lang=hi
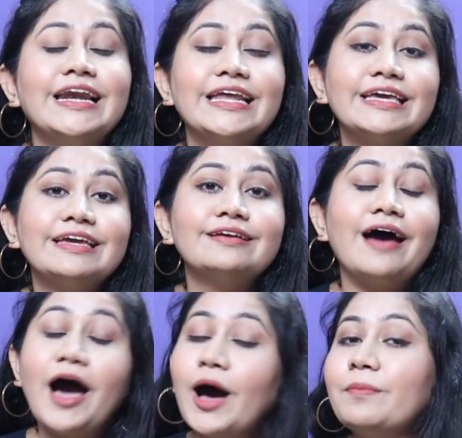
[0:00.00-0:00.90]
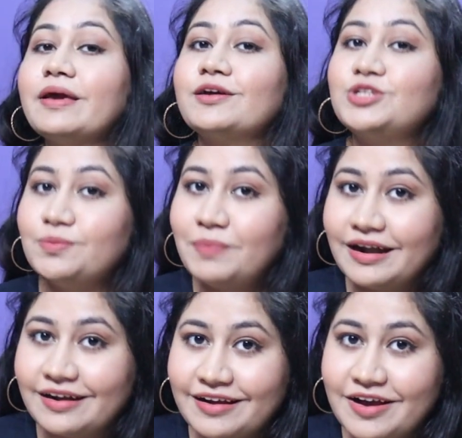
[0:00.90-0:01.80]
लेकिन आप एक अच्छे
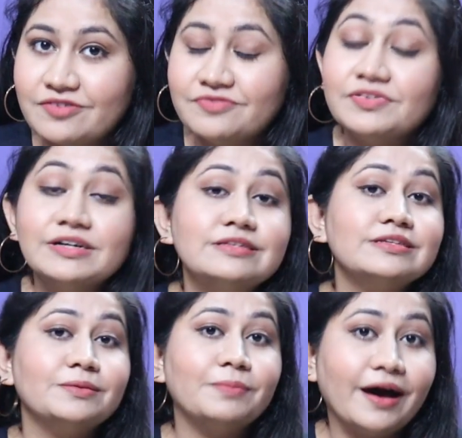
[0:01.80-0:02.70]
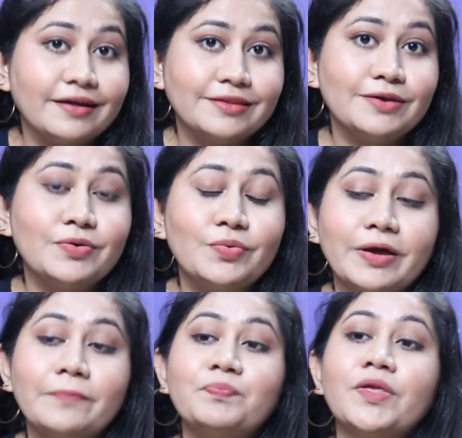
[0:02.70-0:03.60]
पार्टनर का फ़र्ज़ निभाते हुए